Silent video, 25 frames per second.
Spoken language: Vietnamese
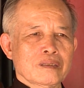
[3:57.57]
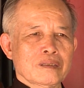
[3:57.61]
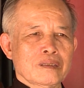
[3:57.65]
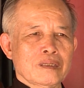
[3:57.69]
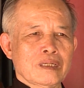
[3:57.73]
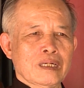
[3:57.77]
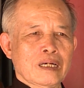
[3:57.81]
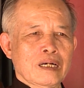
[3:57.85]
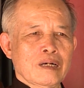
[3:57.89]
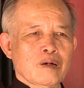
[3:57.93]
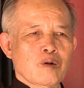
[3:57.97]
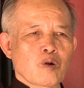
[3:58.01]

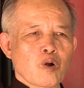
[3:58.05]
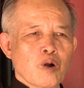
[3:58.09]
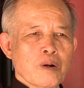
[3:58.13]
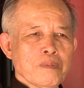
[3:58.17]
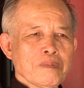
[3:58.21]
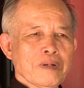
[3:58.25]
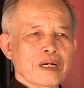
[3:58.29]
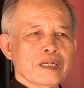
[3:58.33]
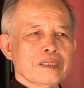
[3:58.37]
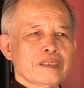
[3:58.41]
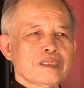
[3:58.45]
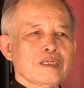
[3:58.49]
làng
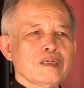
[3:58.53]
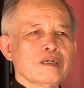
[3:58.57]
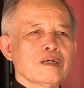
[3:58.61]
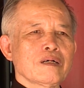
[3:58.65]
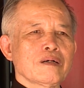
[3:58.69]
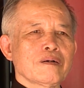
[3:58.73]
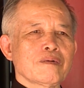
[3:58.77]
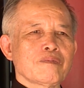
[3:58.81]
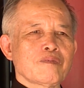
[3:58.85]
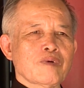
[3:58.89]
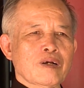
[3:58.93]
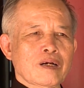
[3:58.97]
gốm ngày
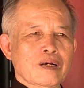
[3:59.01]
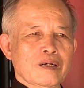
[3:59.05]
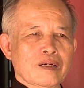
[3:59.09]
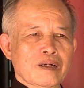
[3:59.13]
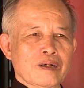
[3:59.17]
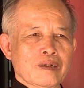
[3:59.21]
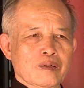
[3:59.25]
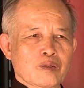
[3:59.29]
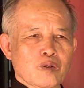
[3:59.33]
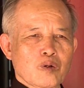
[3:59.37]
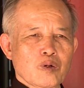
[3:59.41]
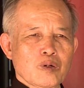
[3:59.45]
xưa
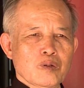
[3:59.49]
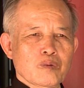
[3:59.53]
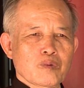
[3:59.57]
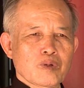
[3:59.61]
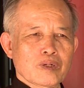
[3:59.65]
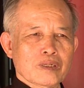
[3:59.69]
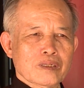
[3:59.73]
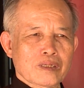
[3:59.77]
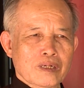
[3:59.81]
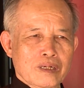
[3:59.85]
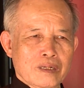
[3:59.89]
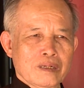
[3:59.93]
và thôn
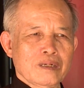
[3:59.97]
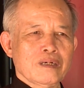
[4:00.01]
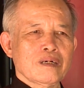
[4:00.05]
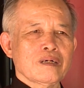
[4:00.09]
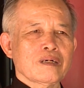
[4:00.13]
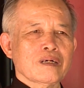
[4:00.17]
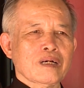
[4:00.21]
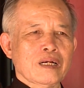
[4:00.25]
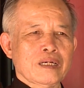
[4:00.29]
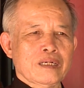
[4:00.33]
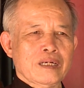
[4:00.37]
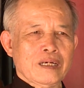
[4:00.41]
quân tử
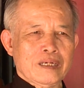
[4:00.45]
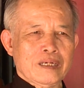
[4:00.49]
ngày